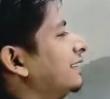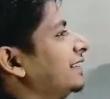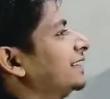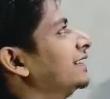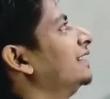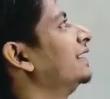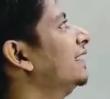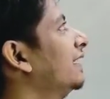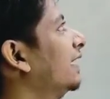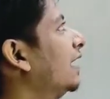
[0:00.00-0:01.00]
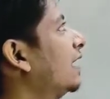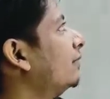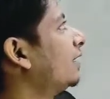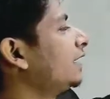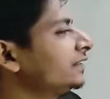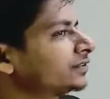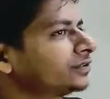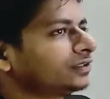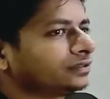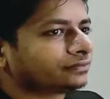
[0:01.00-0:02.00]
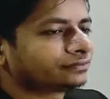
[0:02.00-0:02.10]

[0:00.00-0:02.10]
ठीक है आप मैंने स्कूल